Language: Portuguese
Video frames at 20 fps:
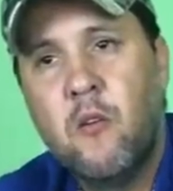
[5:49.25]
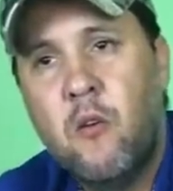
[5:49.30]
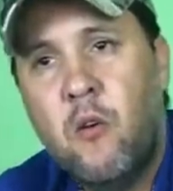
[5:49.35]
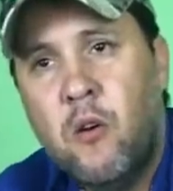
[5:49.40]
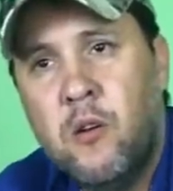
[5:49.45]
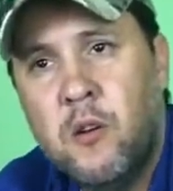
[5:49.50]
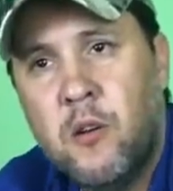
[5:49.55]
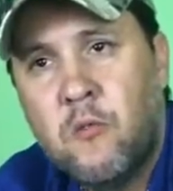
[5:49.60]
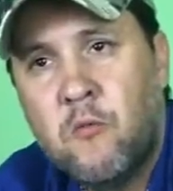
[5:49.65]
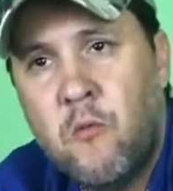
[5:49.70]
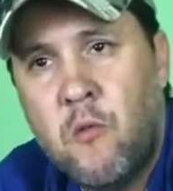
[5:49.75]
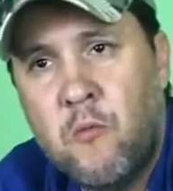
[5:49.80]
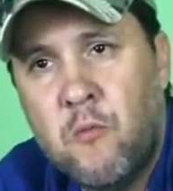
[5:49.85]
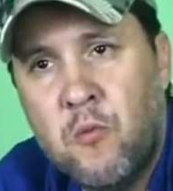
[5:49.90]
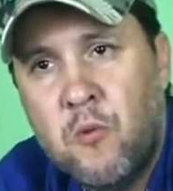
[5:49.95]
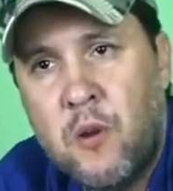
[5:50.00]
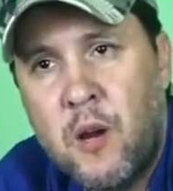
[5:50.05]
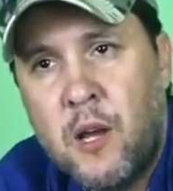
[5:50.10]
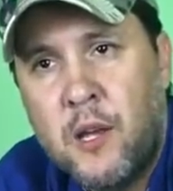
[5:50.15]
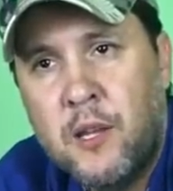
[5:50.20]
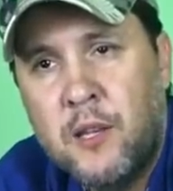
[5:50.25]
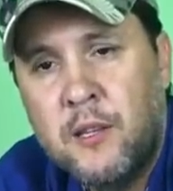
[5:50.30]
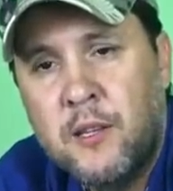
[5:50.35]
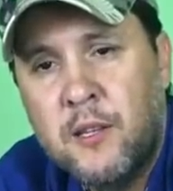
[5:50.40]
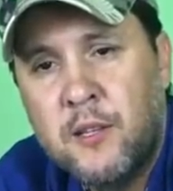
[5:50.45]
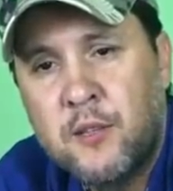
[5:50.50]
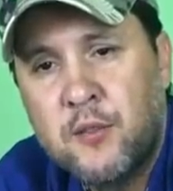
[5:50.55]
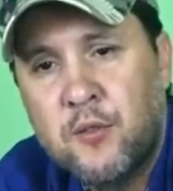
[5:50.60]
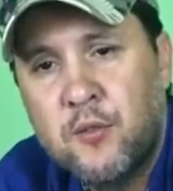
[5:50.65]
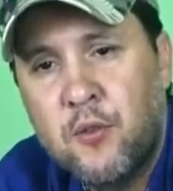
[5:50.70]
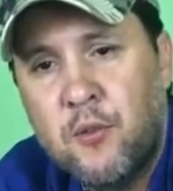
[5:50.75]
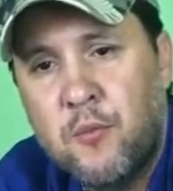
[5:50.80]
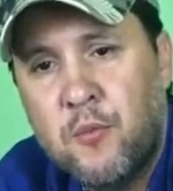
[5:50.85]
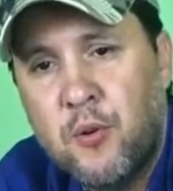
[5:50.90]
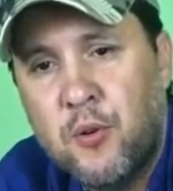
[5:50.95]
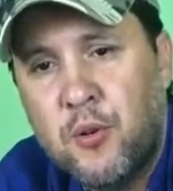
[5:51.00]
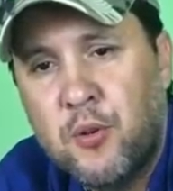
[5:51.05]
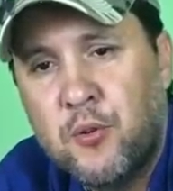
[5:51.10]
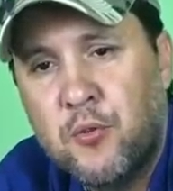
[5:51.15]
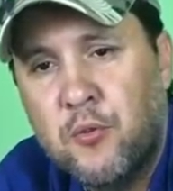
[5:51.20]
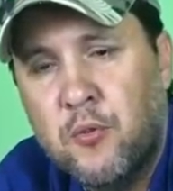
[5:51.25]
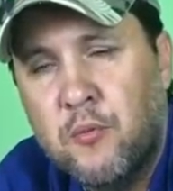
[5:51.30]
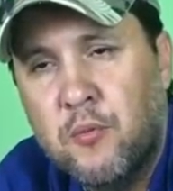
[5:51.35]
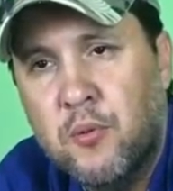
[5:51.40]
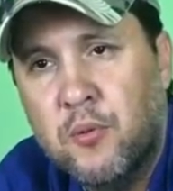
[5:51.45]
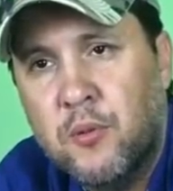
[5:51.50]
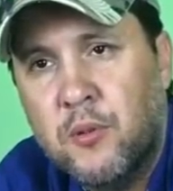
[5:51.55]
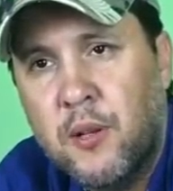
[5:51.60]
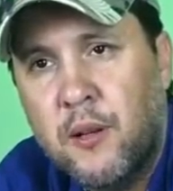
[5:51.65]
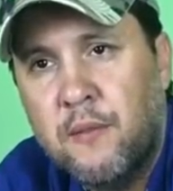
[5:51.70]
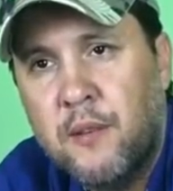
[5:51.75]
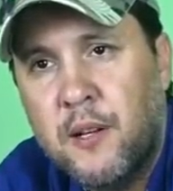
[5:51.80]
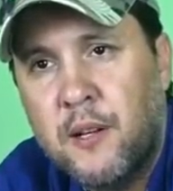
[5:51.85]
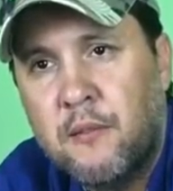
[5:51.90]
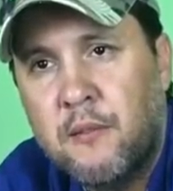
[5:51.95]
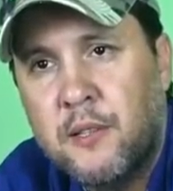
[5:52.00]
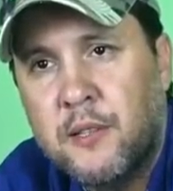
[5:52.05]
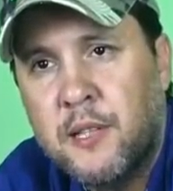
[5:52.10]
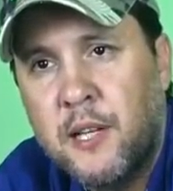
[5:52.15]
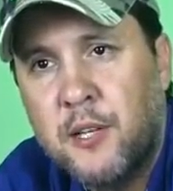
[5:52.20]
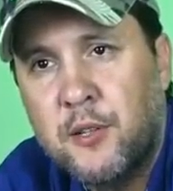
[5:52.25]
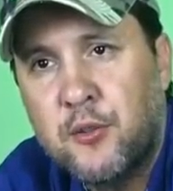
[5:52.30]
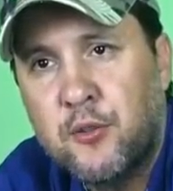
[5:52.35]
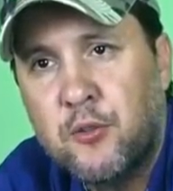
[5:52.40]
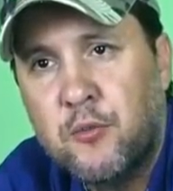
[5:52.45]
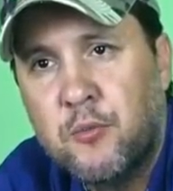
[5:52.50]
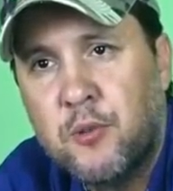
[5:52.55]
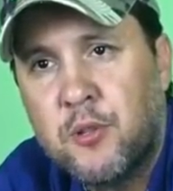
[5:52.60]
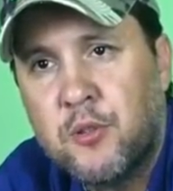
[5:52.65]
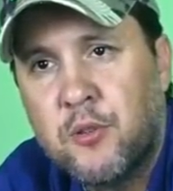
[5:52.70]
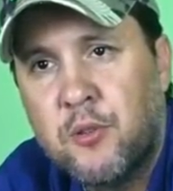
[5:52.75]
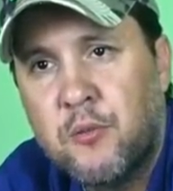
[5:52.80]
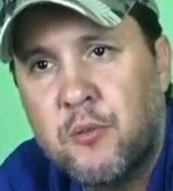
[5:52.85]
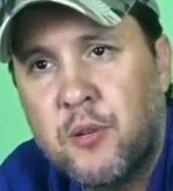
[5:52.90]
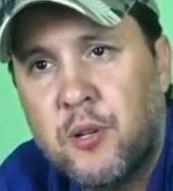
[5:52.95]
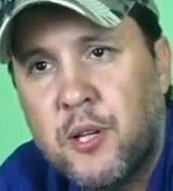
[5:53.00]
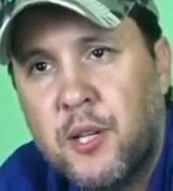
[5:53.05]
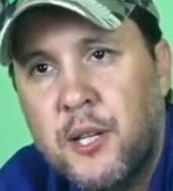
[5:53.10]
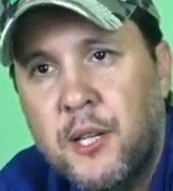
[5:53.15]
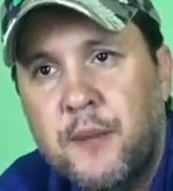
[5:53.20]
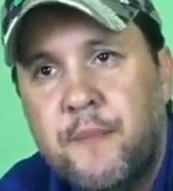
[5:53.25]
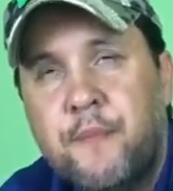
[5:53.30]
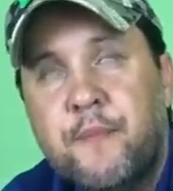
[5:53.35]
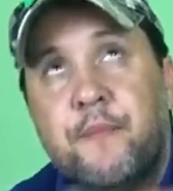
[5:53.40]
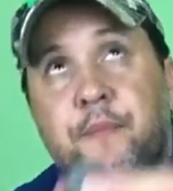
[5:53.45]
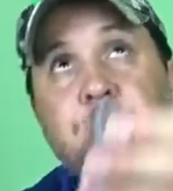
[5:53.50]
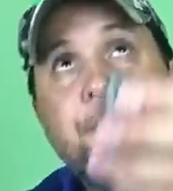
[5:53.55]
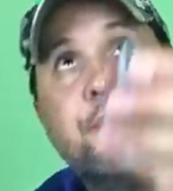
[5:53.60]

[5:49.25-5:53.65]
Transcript: Olha como ainda sobrou chumbo, tá vendo a quantidade de chumbo que sobrou aqui?